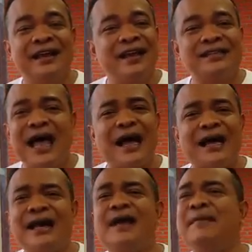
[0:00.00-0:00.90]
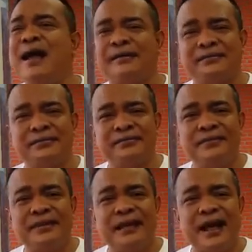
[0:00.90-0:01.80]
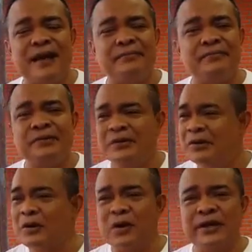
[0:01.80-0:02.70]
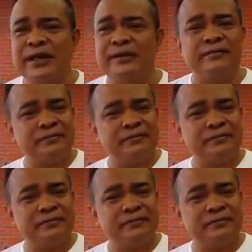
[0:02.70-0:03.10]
และสร้างกันง่ายมากนะครับ คนที่